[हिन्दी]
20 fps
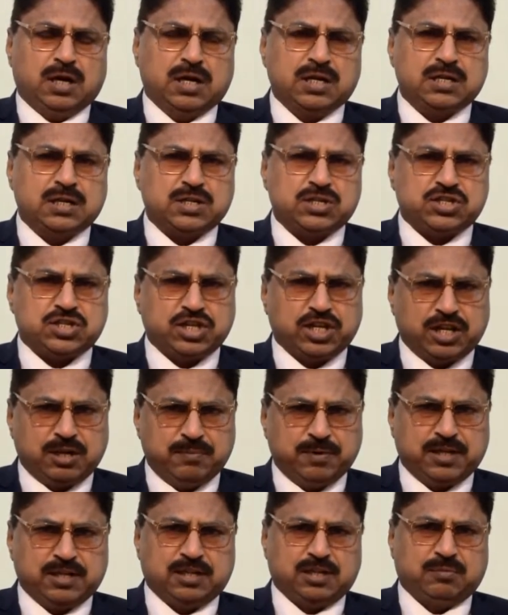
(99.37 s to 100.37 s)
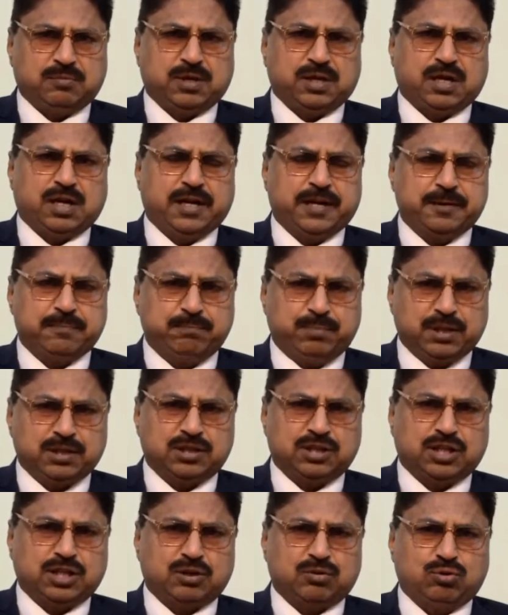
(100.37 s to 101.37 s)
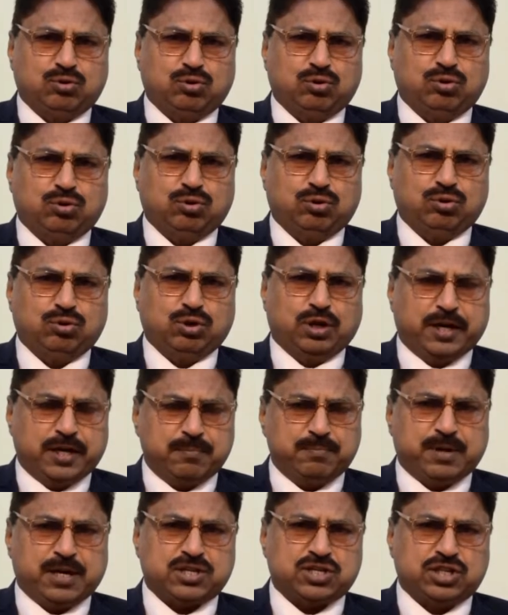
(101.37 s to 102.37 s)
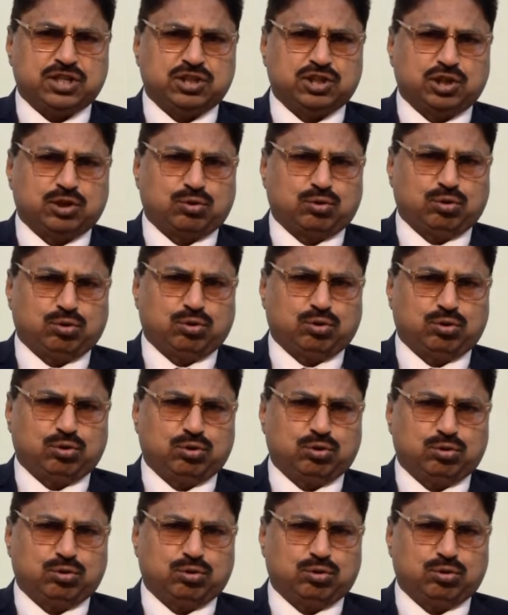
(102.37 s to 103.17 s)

अगर छः महीने में हर बंदे को हर बाशंदे को